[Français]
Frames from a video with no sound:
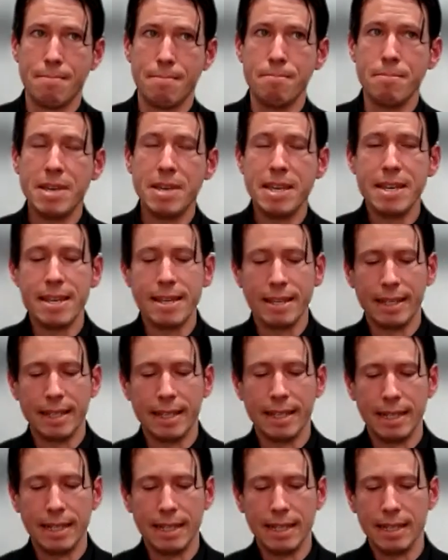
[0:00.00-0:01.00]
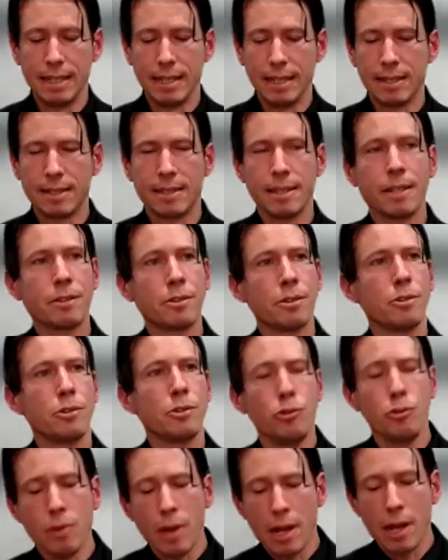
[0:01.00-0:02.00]
Mais cette
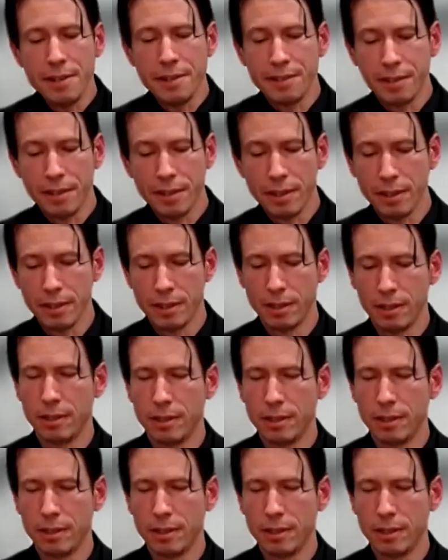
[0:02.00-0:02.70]
dualité